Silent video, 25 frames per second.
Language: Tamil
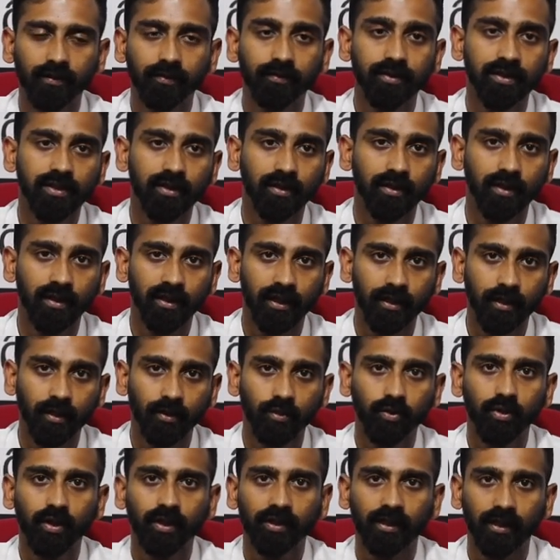விஷயங்கள்
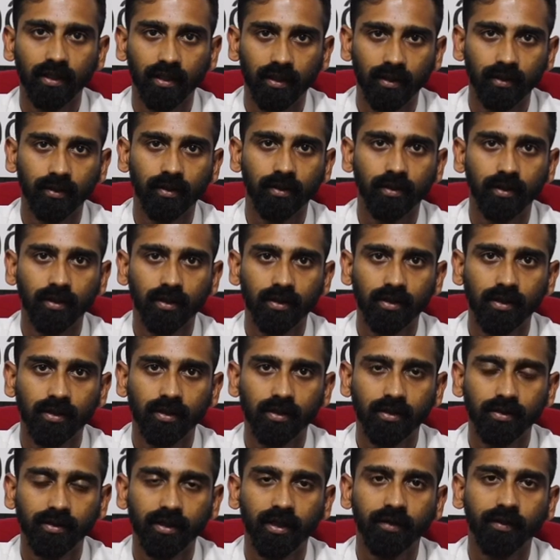என்னவோ அதெல்லாம்
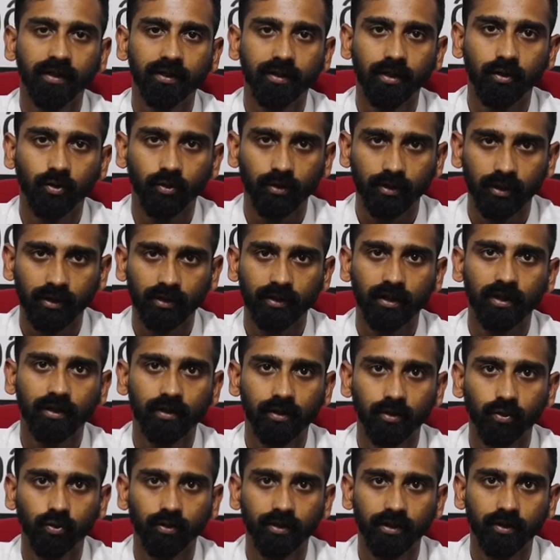நிறைவேற்றி
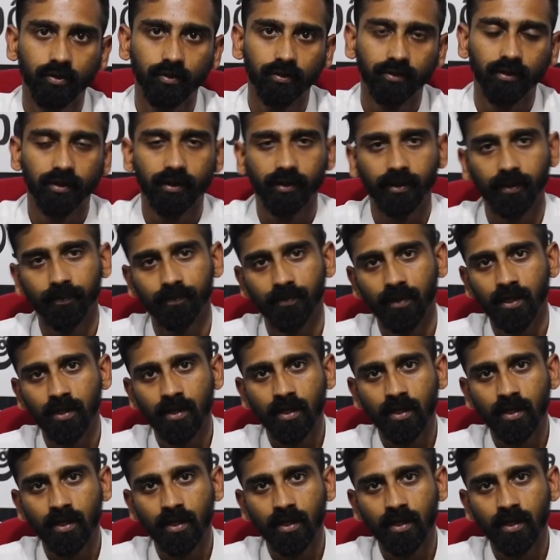கொடுக்கறதாக உறுதி கொடுத்துருக்கேன்